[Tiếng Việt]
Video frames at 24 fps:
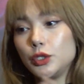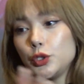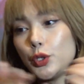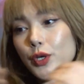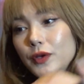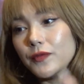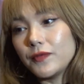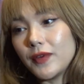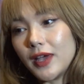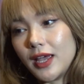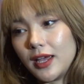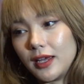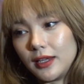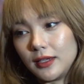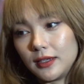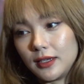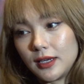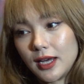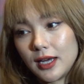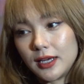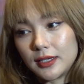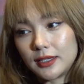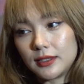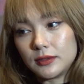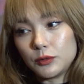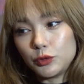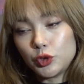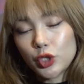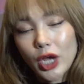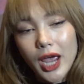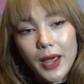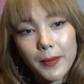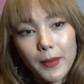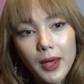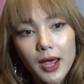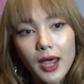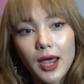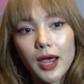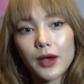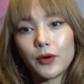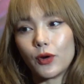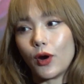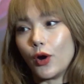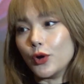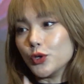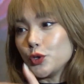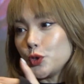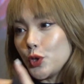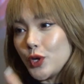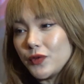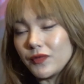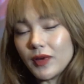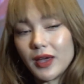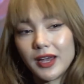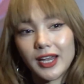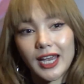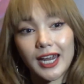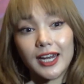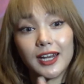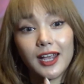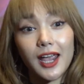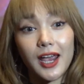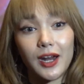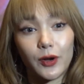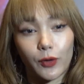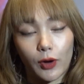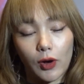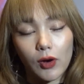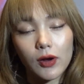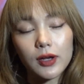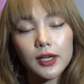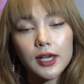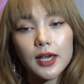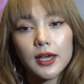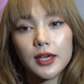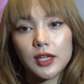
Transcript: chuyên về cả à, drama rồi họ chuyên về ngành nghề nào đó.